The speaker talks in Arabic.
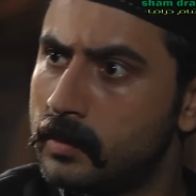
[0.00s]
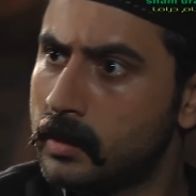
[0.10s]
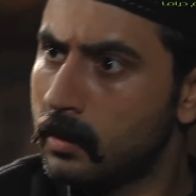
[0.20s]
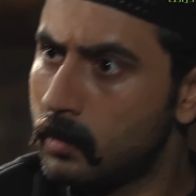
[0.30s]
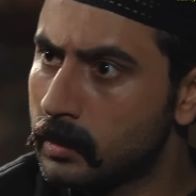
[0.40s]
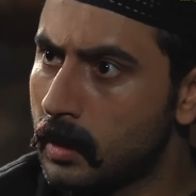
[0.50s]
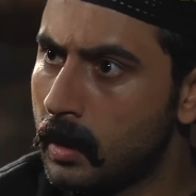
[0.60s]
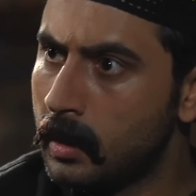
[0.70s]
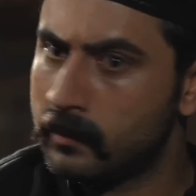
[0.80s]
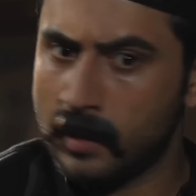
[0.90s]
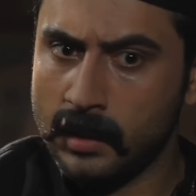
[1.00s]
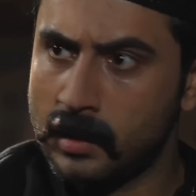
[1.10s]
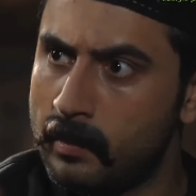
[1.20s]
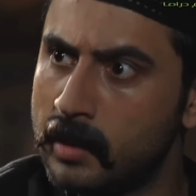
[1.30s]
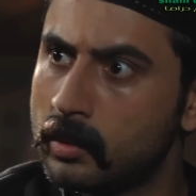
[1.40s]
فت انا ووضاح
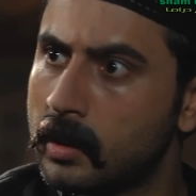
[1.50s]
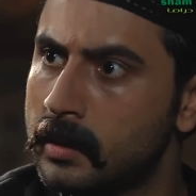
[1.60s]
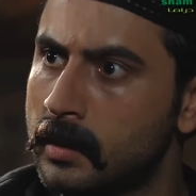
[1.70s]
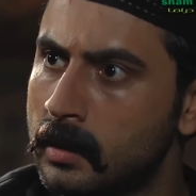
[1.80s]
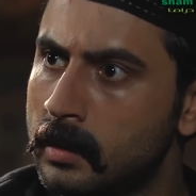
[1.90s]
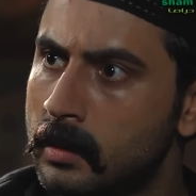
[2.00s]
تفقدنا البيت وطلعنا